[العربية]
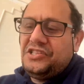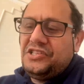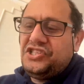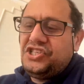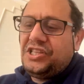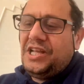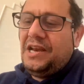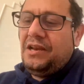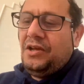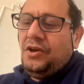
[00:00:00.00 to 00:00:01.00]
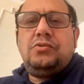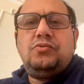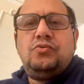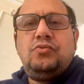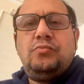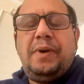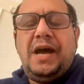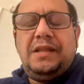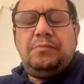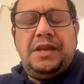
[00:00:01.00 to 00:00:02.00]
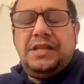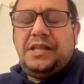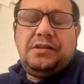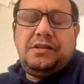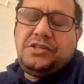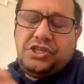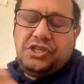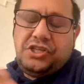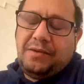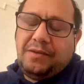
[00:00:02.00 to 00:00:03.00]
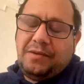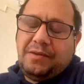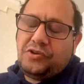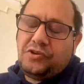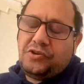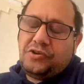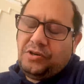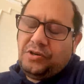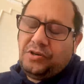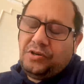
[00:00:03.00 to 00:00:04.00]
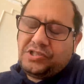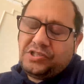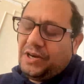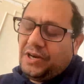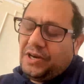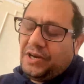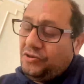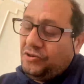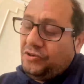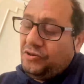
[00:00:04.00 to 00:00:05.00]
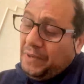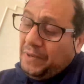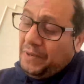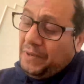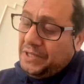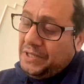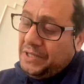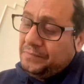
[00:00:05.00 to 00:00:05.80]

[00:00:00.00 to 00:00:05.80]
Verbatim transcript: ديجيتال ومن بعد معناتها نشريها معناتها فورسيمون النسخه الورقيه دونك لا معناتها